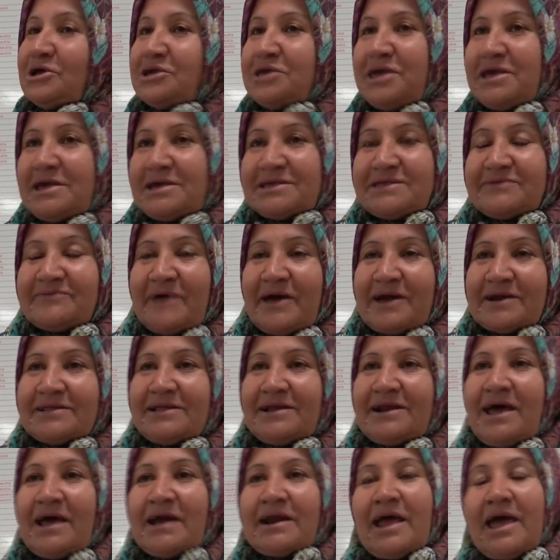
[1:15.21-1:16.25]
Giyiz
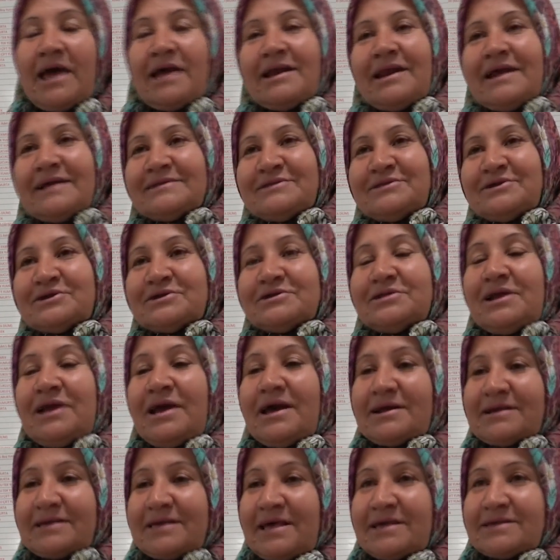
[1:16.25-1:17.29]
verdiler,
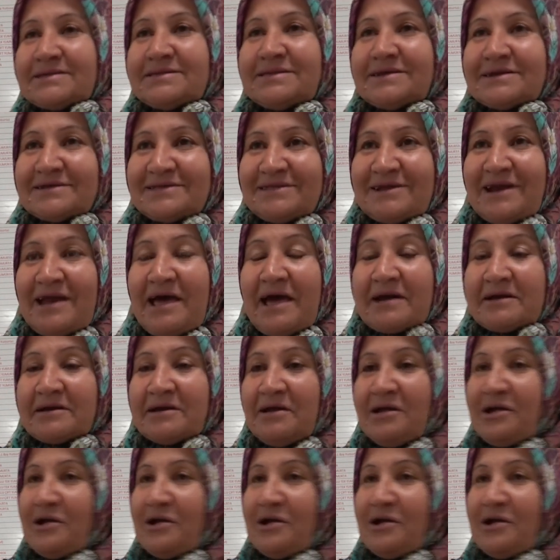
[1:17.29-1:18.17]
eğlendirdiler, gezdirdiler.